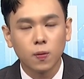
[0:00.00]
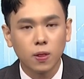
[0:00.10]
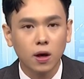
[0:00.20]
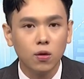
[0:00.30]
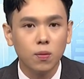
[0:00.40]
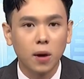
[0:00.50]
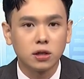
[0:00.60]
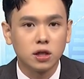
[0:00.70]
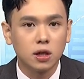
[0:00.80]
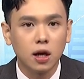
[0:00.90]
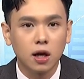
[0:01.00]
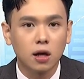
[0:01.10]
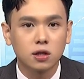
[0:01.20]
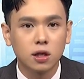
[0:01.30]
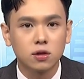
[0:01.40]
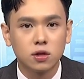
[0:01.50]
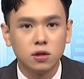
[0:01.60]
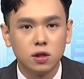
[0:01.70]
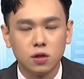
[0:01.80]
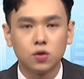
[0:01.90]
它会把其他两项的资
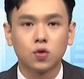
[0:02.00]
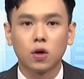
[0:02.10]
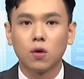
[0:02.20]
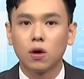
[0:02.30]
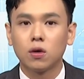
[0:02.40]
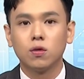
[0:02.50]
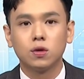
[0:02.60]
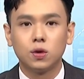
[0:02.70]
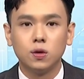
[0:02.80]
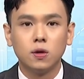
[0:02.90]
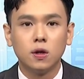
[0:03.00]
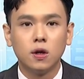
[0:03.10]
金转换过去。